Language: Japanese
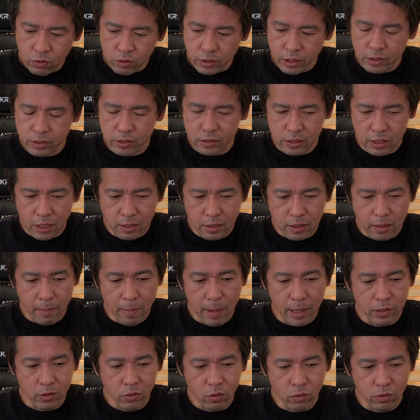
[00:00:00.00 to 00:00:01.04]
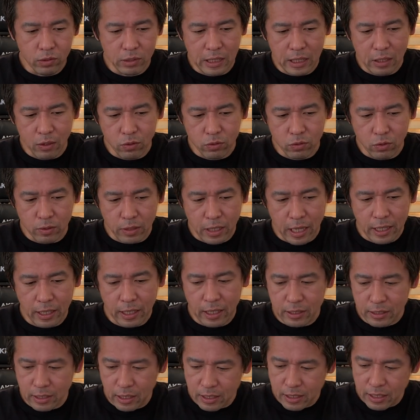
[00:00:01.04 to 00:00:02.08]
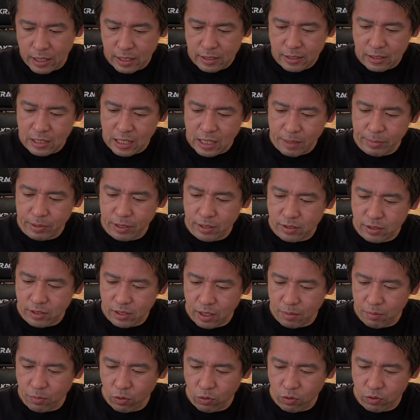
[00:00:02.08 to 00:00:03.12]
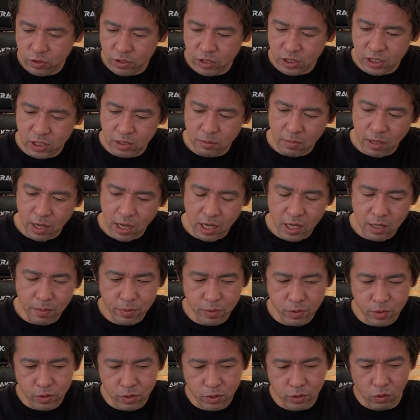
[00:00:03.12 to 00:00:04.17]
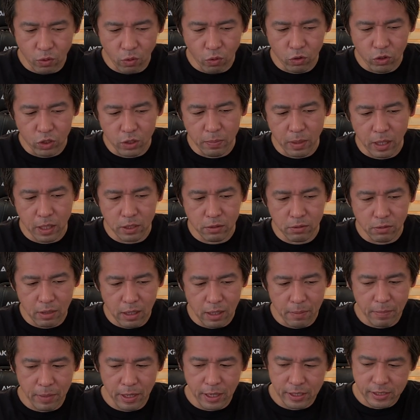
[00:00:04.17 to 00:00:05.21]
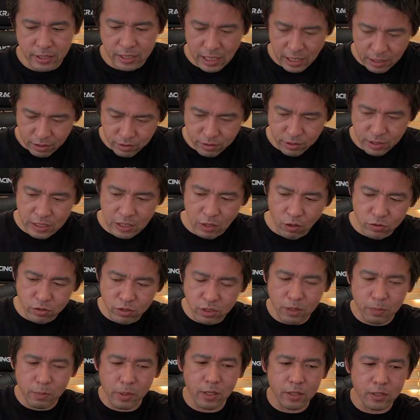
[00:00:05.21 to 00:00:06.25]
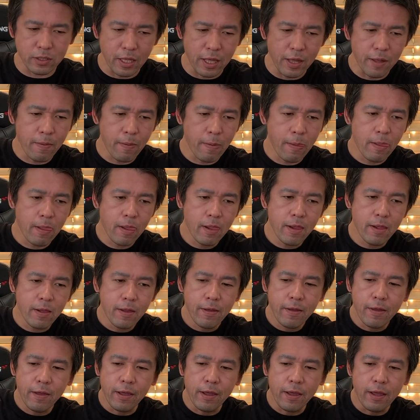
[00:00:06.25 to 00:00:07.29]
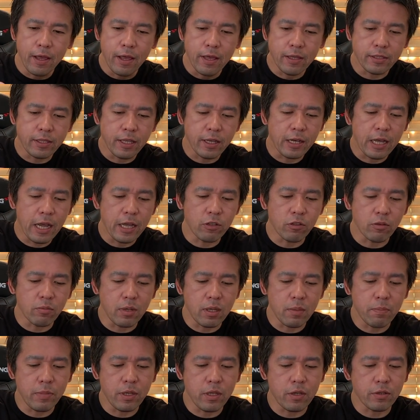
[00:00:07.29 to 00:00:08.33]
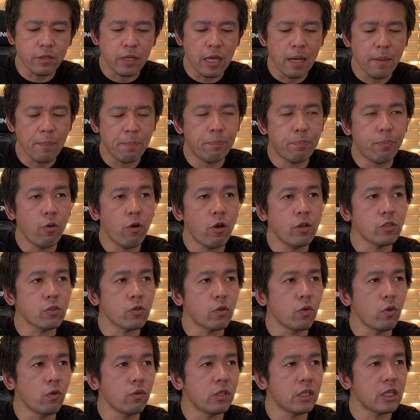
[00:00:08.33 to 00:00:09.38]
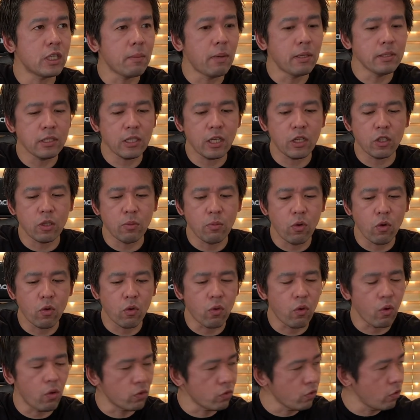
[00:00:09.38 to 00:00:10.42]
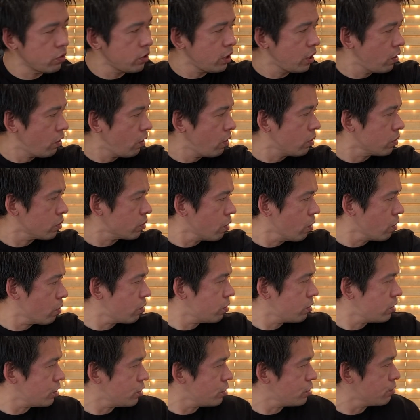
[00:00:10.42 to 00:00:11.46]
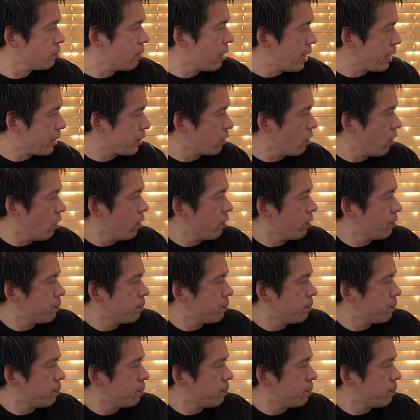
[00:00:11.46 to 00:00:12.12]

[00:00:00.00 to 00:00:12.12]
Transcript: ですね、まあ、飲んだことない方いらっしゃればですね、僕シメイブルーとオルバルはめちゃくちゃおすすめですね。えー、世界の瓶ビールひゃっぽん以上飲んできましたけども、このにほん特にうまいと。